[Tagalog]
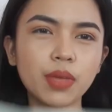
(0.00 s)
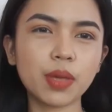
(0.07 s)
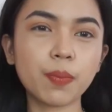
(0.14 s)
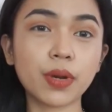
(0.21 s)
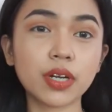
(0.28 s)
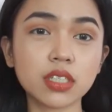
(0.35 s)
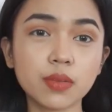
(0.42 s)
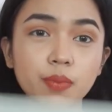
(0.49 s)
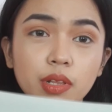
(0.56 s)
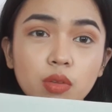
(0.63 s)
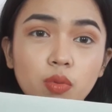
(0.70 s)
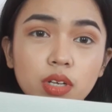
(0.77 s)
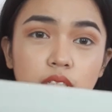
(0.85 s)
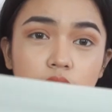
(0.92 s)
may parts na
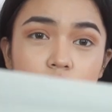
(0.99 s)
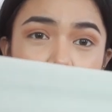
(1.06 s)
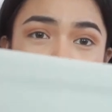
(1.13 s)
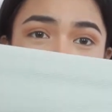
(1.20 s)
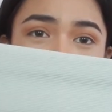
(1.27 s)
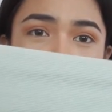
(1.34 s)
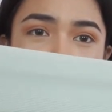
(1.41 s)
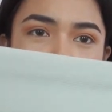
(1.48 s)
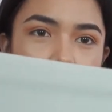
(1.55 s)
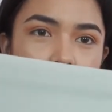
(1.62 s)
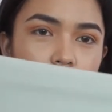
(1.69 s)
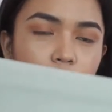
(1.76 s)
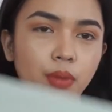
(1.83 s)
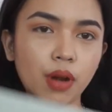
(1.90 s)
maluwag siya sa
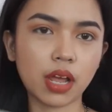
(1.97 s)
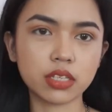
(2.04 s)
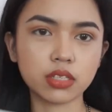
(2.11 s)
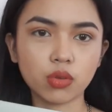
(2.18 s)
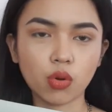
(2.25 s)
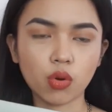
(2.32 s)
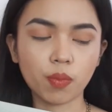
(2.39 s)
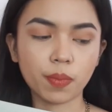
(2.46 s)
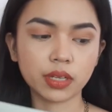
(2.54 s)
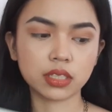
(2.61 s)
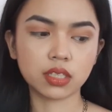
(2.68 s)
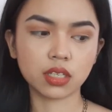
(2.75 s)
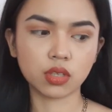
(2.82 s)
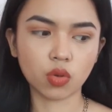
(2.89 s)
braso ko pag
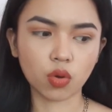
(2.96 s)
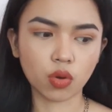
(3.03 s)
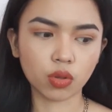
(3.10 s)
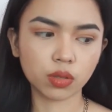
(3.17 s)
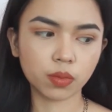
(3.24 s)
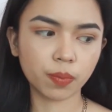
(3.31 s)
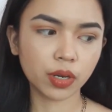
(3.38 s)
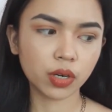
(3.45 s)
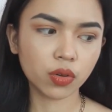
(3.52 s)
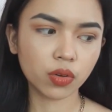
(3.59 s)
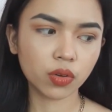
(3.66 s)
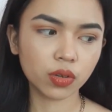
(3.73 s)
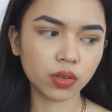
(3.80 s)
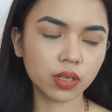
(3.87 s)
sinuot.
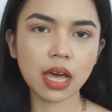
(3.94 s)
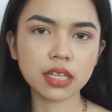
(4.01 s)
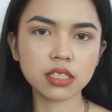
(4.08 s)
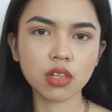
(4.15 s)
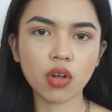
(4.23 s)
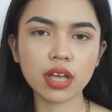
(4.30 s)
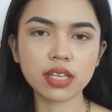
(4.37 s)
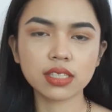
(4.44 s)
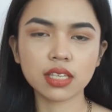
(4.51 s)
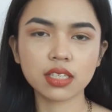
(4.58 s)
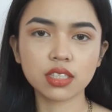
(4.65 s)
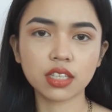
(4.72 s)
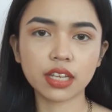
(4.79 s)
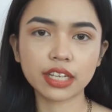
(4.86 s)
Pero as long as I
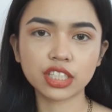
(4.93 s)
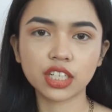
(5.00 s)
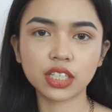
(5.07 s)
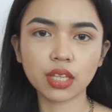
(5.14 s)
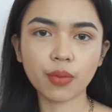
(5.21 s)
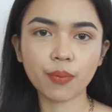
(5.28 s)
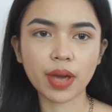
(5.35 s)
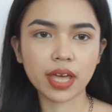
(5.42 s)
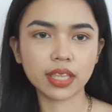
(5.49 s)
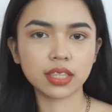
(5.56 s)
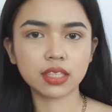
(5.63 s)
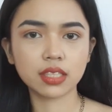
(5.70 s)
stretch it naman,